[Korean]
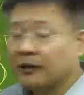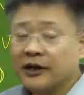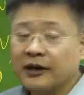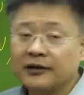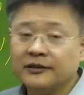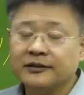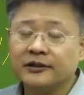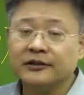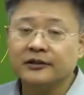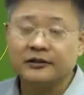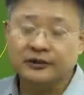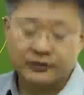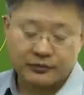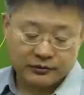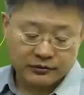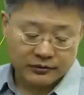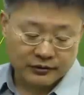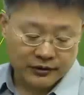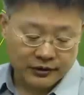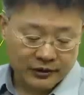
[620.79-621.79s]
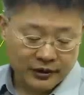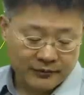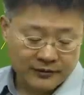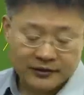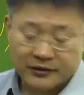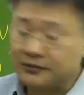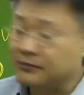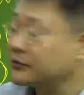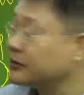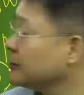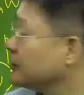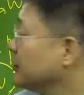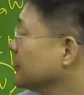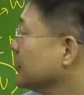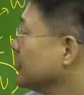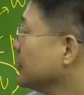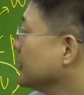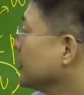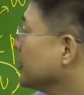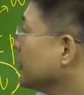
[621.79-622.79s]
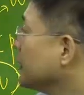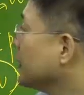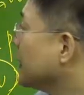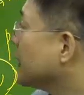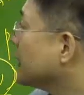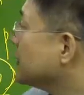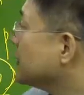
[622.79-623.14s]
파란색 글씨로 일단 해봤습니다. 이와